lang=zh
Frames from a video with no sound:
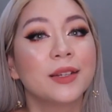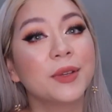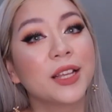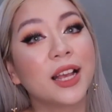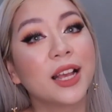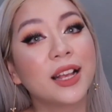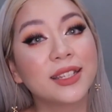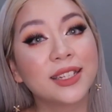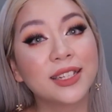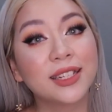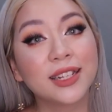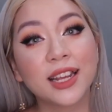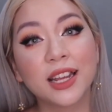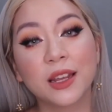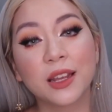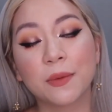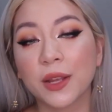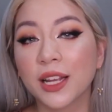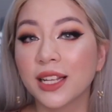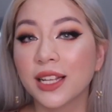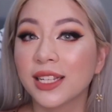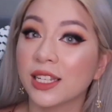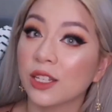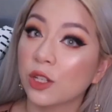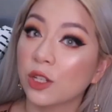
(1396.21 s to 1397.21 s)
本上今天影
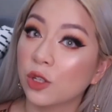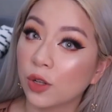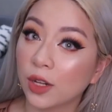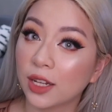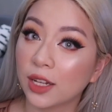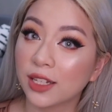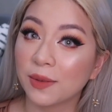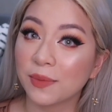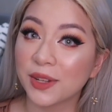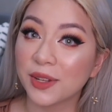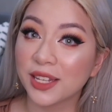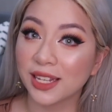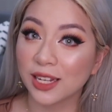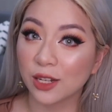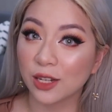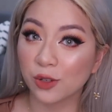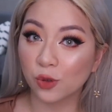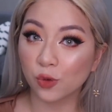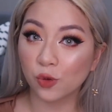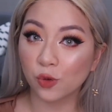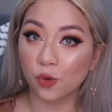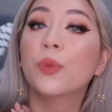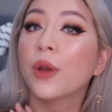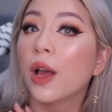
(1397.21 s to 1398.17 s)
片其实就到这边结束。